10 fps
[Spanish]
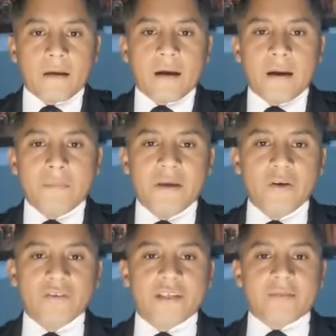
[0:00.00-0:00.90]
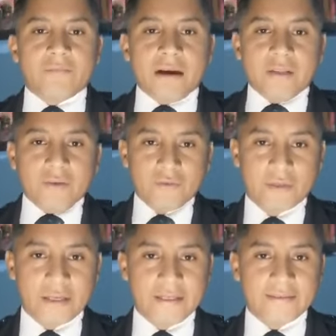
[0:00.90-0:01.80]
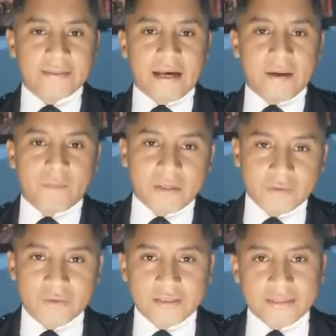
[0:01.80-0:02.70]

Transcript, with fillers: Amigos y hermanos, en esta preciosa